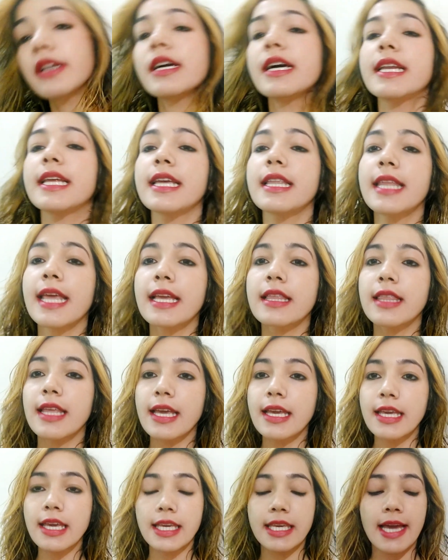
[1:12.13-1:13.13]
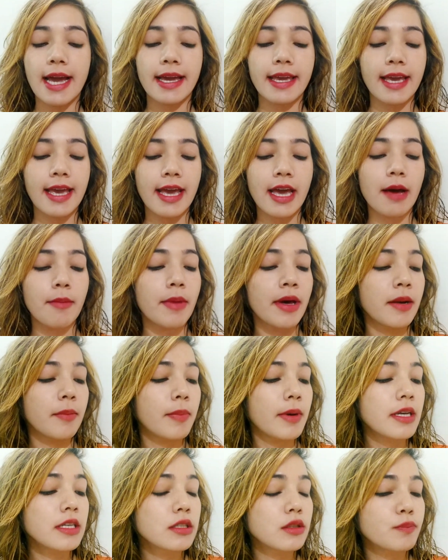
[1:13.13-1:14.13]
वन करके देखते हैं कि क्या क्या है हमारे
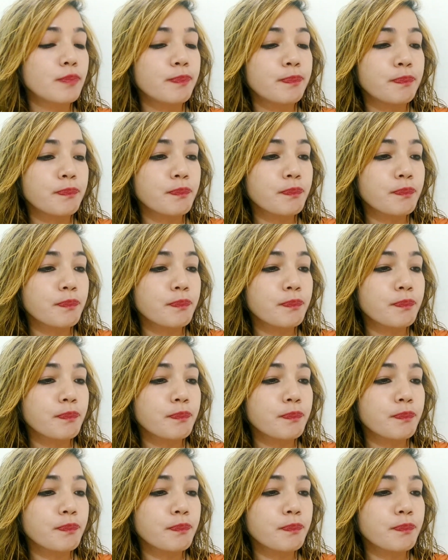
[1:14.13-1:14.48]
पास